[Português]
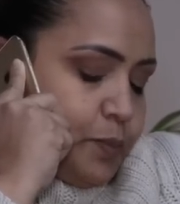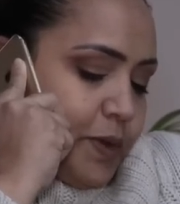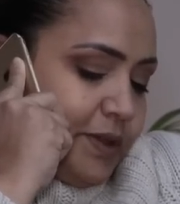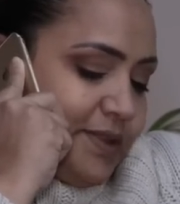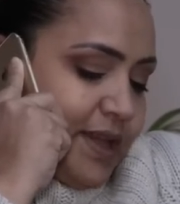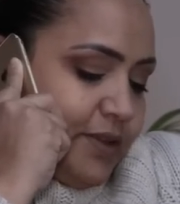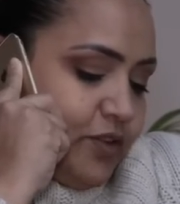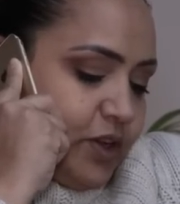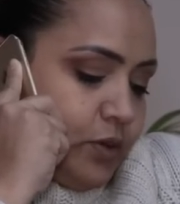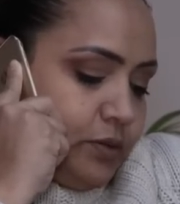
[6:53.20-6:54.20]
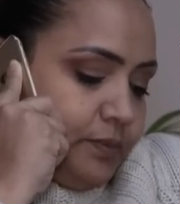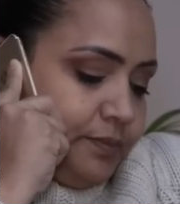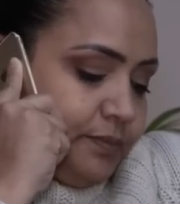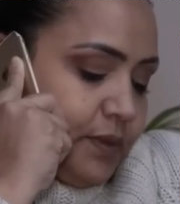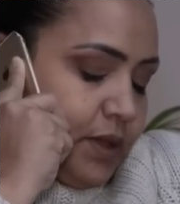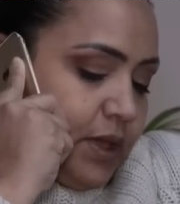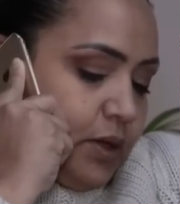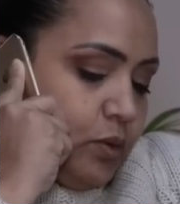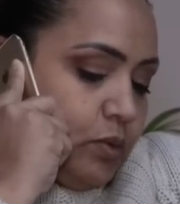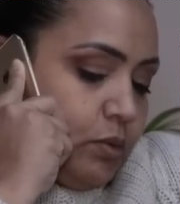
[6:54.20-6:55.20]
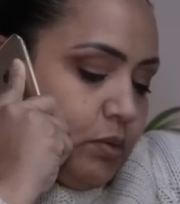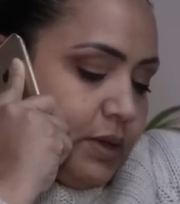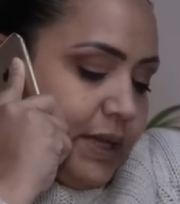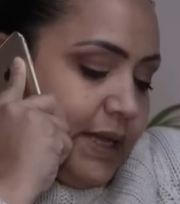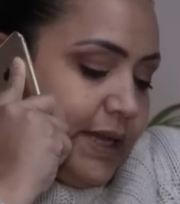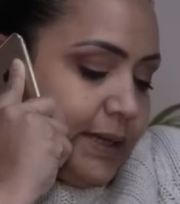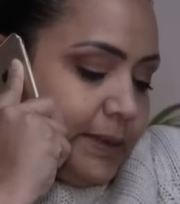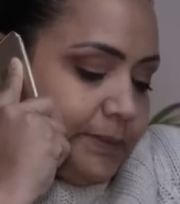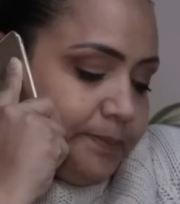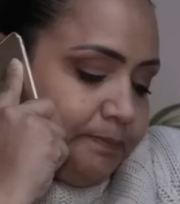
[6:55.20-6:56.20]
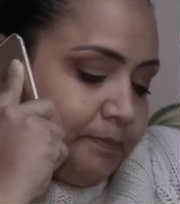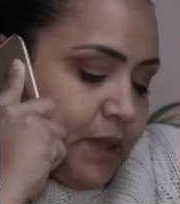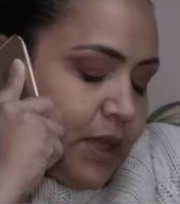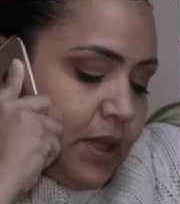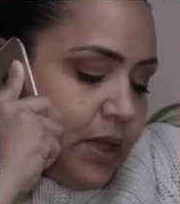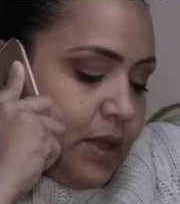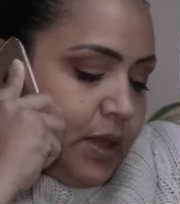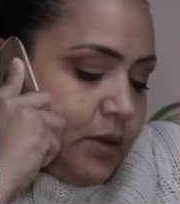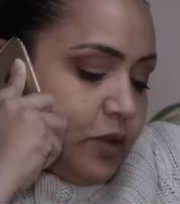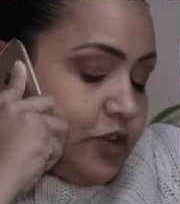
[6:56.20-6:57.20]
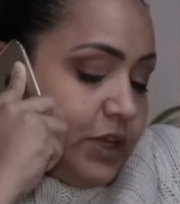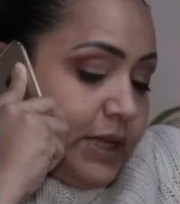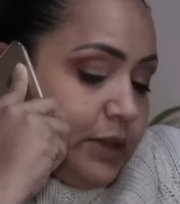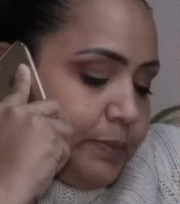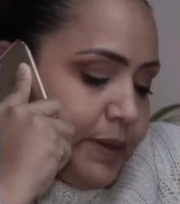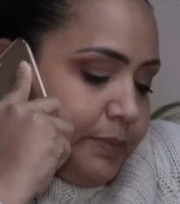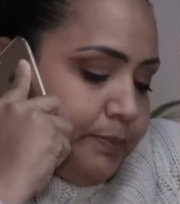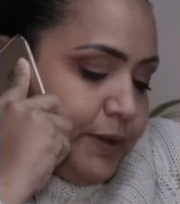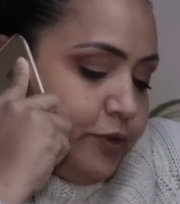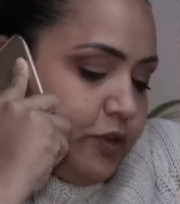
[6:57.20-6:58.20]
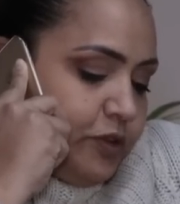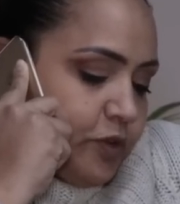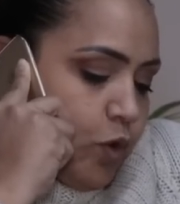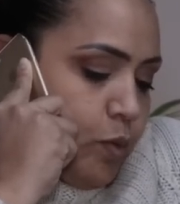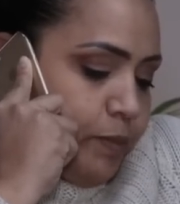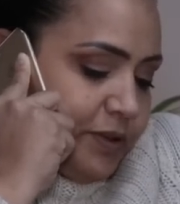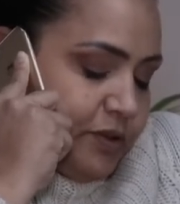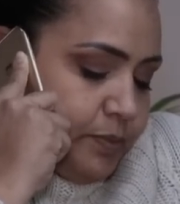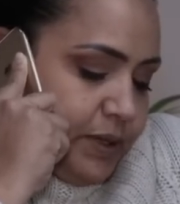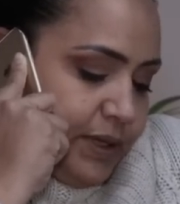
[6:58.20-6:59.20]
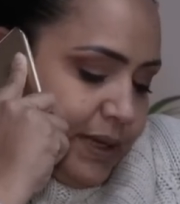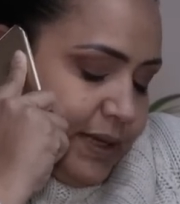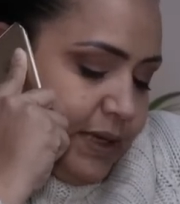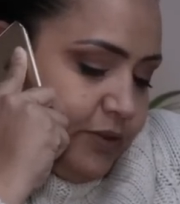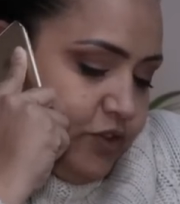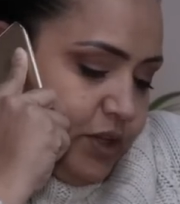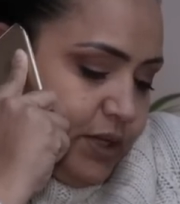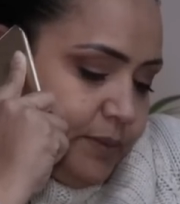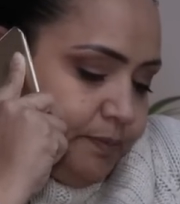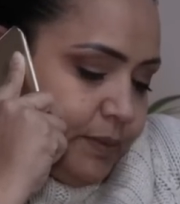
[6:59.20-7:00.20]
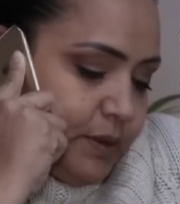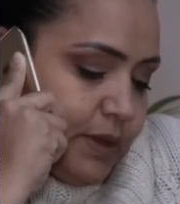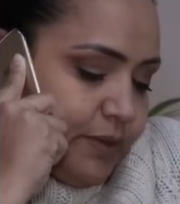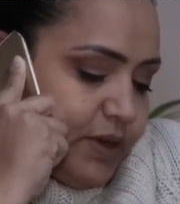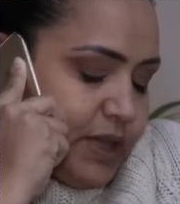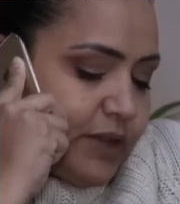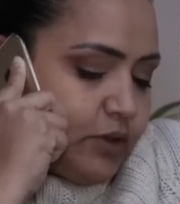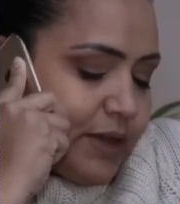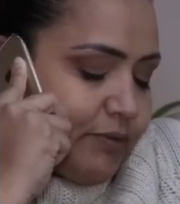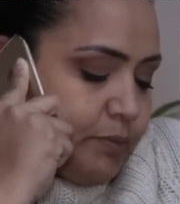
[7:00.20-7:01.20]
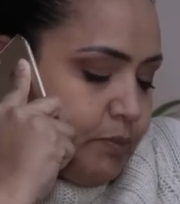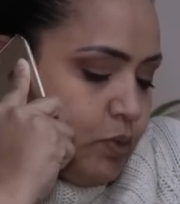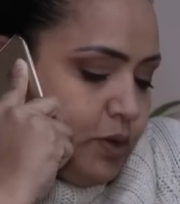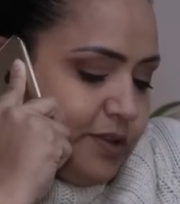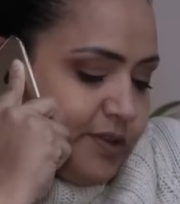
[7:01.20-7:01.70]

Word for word: Pois é, Diego. Eu queria. Tô te ligando para pedir desculpa sobre aquele dia. Na verdade, eu estava muito